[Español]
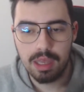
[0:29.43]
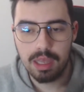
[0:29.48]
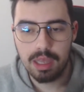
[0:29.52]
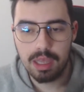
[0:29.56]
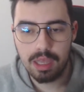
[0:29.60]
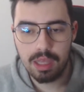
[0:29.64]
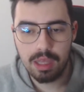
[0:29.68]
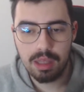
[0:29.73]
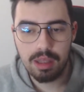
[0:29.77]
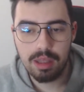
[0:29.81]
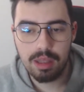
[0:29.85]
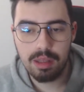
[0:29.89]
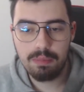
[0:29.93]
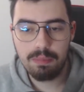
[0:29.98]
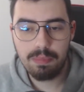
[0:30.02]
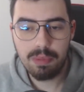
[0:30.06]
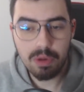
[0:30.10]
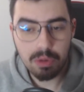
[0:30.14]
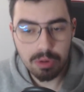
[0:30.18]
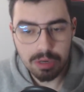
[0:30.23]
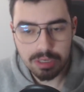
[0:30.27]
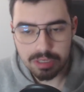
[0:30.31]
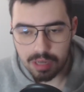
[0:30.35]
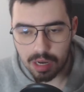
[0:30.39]
Y
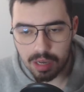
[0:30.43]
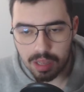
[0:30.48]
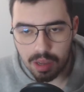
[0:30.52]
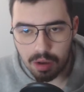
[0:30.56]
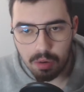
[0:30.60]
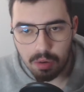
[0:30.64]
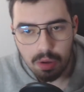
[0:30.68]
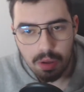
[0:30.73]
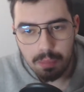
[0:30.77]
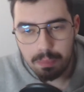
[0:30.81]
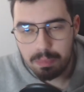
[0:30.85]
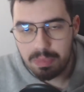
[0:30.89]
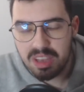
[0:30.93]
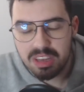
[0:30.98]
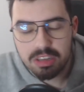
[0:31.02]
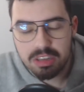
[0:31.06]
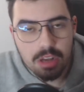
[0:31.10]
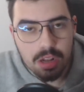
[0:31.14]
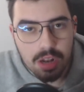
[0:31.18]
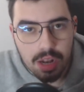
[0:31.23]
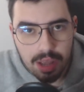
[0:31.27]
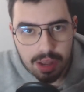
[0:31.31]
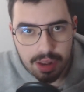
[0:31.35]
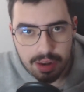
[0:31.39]
veo que salió
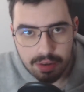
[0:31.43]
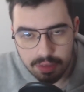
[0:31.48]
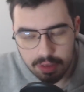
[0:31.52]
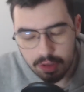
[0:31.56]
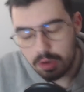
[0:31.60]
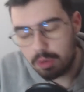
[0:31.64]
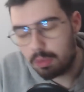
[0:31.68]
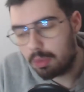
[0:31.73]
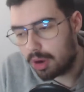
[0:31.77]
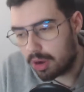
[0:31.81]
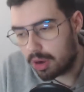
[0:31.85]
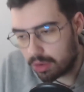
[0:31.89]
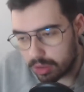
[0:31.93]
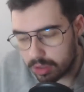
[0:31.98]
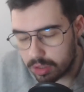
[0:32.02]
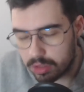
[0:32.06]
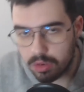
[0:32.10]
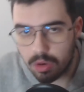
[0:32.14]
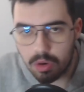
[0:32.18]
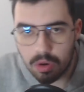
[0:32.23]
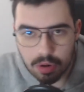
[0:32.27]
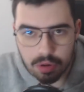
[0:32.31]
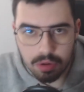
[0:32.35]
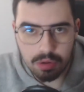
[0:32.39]
Empiezo a leer, digo, bueno,
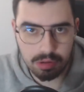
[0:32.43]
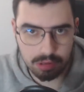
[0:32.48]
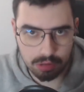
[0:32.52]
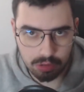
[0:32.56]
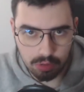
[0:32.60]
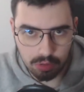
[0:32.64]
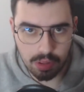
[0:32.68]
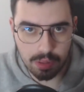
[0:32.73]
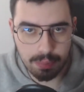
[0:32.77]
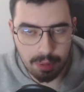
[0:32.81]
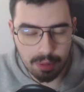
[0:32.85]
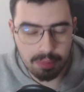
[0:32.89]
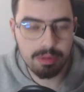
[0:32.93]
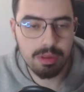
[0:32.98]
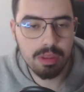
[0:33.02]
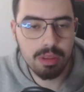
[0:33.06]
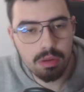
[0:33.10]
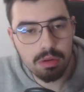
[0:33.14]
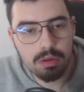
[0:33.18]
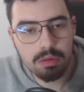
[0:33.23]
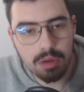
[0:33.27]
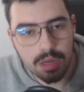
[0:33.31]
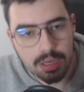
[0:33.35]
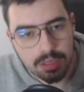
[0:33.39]
yo creo que esto da para
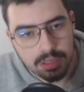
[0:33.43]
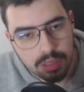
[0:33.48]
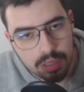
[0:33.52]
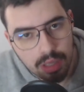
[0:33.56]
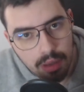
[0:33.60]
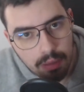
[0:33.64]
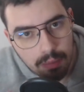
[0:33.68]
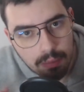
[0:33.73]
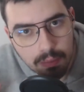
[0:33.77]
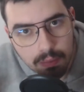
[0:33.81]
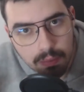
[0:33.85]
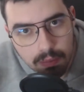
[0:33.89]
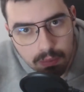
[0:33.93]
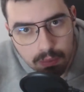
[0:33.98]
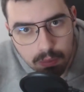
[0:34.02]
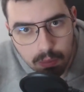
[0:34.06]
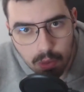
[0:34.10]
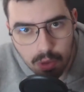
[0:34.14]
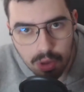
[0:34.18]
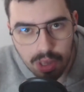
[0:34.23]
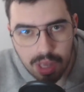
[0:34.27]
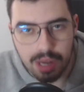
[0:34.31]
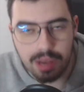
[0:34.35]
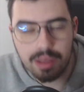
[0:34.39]
vídeo, así que mm,
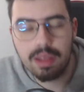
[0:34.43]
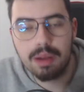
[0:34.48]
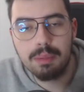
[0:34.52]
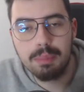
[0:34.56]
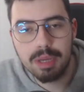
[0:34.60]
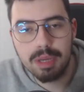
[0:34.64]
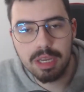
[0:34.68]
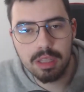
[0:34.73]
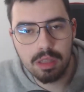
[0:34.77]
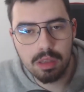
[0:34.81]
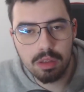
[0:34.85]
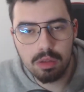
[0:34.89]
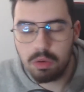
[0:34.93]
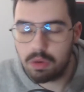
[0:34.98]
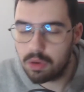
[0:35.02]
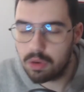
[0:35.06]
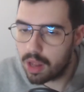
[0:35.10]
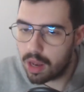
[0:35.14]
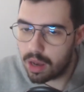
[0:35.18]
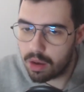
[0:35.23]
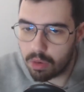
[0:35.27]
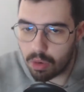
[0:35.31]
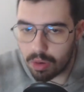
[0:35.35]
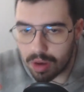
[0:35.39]
voy a quedarme quietito.
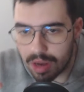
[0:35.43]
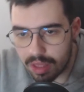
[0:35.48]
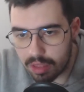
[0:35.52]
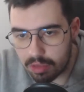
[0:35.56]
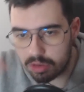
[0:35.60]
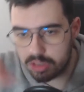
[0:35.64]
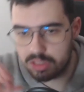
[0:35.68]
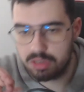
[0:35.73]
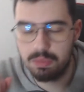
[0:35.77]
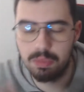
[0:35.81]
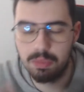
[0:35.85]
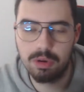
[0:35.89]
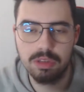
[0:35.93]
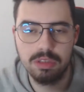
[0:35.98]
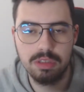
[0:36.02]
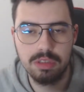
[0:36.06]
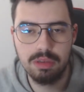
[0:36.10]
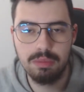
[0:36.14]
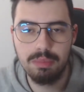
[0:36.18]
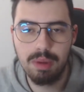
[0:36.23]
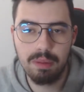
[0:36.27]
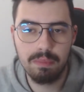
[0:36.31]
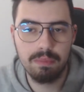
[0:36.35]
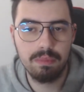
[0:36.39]
Eh, lo he leído así por
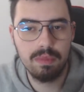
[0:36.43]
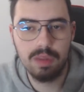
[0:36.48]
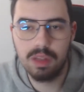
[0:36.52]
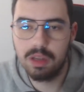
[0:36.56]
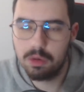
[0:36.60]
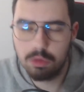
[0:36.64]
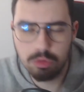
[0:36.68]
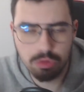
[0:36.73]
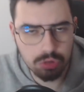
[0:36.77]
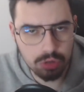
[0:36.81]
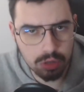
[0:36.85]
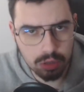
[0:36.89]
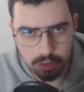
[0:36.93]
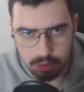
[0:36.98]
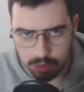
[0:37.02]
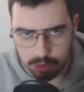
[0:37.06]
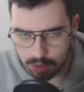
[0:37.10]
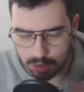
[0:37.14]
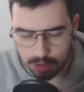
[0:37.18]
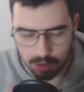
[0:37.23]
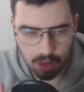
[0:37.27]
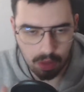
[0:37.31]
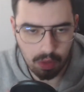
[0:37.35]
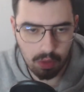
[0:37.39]
encima, incluso he
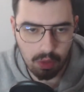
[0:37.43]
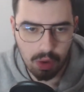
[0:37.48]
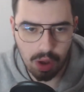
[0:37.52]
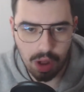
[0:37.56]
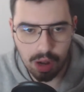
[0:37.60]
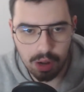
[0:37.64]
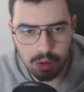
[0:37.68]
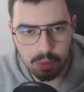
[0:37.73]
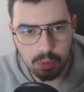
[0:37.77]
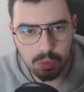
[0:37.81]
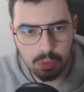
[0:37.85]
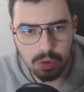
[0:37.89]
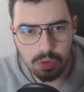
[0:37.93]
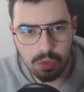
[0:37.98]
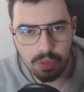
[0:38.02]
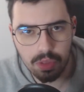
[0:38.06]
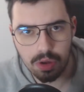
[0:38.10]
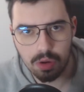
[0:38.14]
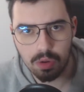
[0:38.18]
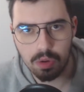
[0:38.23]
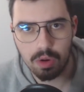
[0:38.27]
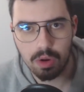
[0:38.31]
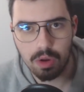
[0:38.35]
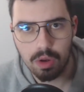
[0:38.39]
contestado algunos
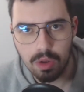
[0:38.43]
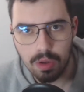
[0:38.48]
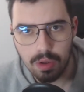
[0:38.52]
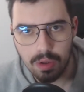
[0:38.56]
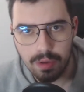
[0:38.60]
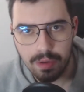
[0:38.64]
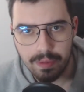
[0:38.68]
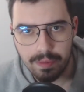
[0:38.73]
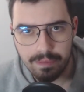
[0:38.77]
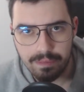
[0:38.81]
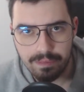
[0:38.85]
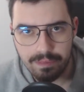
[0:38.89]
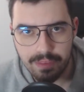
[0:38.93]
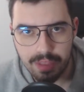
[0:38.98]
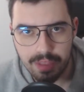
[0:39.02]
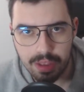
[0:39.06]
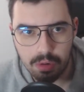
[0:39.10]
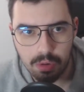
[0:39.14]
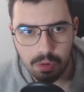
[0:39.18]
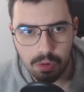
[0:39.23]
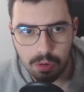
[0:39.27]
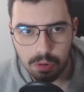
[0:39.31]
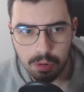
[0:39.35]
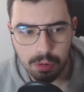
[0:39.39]
de los, de
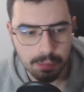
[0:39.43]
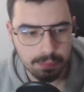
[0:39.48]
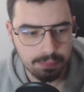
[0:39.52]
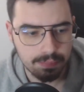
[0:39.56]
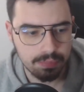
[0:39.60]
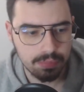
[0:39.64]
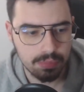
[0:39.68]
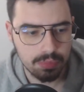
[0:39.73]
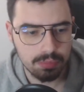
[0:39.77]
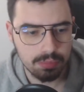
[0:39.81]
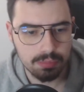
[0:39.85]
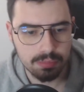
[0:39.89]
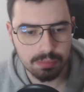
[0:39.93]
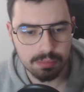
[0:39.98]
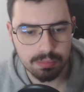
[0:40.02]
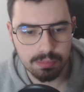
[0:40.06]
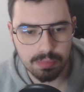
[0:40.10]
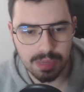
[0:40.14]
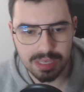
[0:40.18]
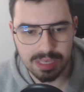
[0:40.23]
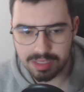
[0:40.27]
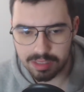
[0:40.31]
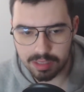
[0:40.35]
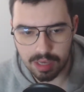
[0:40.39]
los mm,
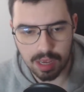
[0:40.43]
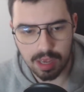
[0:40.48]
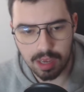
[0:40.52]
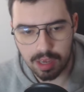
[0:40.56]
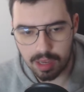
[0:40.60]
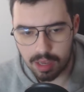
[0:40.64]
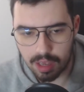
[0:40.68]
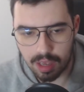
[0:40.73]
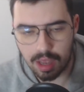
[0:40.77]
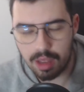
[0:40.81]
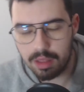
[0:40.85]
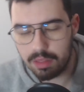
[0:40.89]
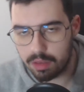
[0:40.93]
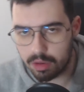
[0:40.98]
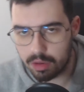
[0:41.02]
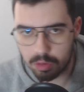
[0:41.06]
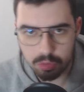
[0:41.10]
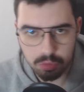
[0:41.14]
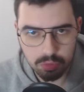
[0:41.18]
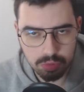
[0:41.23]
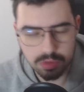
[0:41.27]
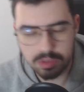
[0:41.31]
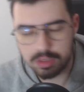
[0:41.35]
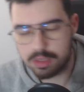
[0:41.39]
mensajes que hay, de
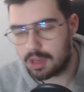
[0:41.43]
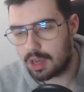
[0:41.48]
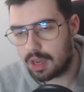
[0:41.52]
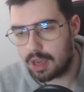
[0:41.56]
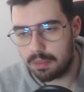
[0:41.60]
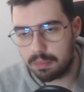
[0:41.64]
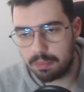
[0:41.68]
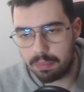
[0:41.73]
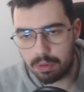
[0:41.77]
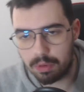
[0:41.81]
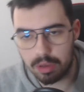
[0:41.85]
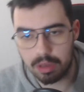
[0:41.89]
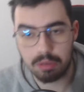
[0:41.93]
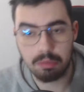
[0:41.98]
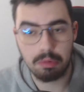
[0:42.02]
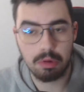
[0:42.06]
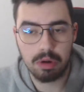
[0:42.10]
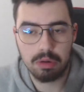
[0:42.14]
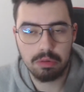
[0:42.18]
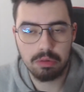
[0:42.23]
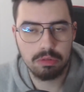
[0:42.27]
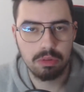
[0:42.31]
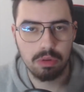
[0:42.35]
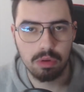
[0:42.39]
los tweets que hay, porque
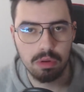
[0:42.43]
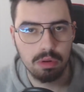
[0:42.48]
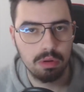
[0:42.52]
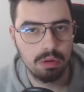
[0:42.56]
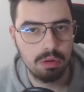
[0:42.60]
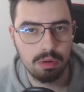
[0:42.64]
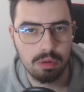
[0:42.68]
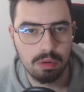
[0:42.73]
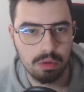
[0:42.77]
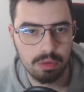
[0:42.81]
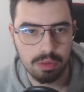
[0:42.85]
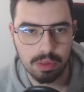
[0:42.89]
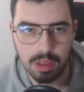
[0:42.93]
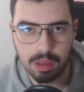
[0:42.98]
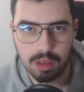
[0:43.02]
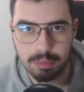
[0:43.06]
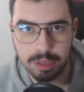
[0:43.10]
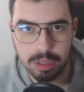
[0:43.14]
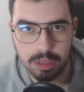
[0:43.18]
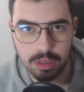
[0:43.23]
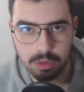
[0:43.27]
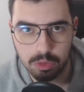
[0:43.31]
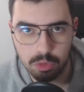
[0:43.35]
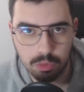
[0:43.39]
bueno, son
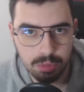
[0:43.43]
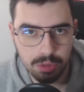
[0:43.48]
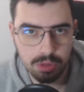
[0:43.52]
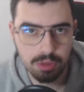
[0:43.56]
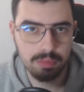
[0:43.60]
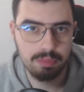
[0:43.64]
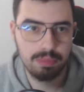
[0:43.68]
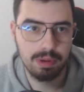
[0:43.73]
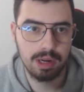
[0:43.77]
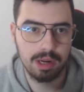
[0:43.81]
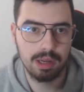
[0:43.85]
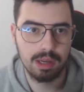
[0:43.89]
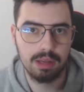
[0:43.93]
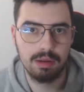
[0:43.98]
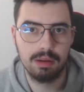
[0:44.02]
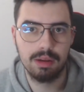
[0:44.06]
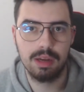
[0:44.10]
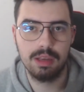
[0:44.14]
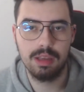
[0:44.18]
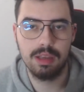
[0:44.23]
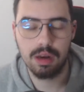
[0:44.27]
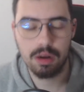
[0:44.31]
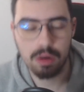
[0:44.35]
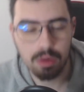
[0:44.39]
jodidamente estúpidos, para qué
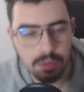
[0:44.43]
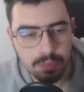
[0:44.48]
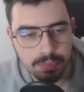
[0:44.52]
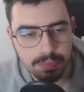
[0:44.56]
engañarnos.